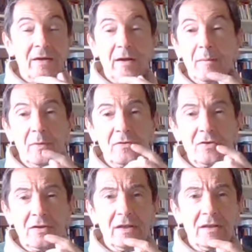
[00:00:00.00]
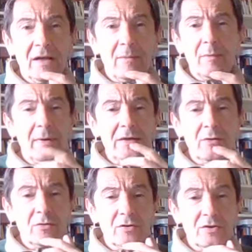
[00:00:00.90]
E poi ci chiediamo, ma
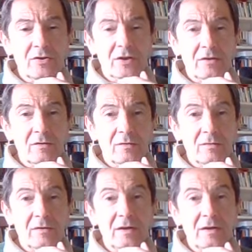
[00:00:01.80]
io cosa c'entro?